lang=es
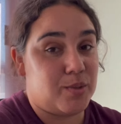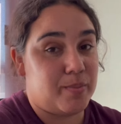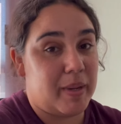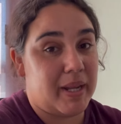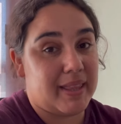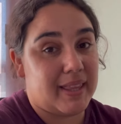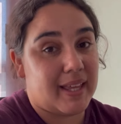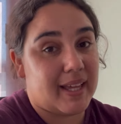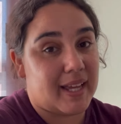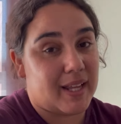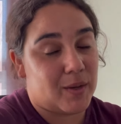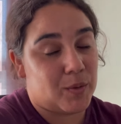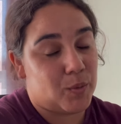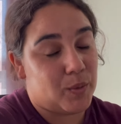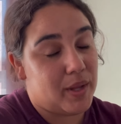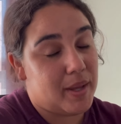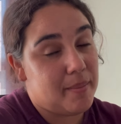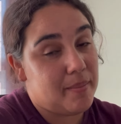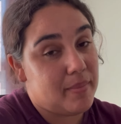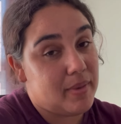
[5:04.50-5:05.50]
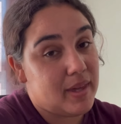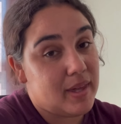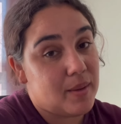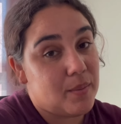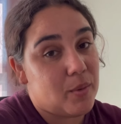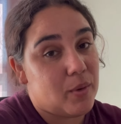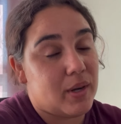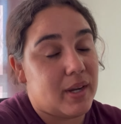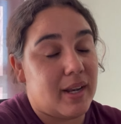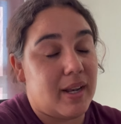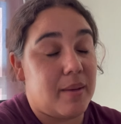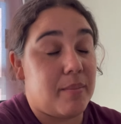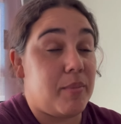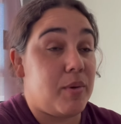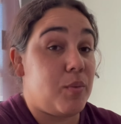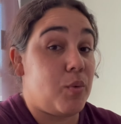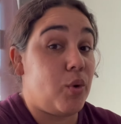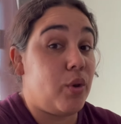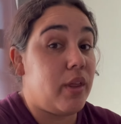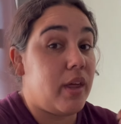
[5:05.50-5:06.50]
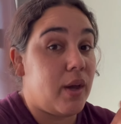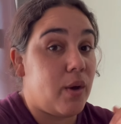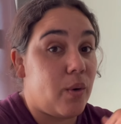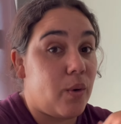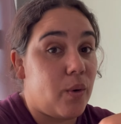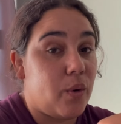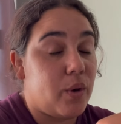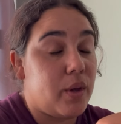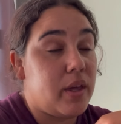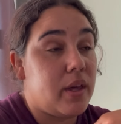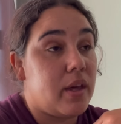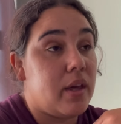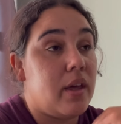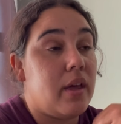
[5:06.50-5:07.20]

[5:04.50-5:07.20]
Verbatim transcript: platiqué en un en vivo, en el en vivo de hoy,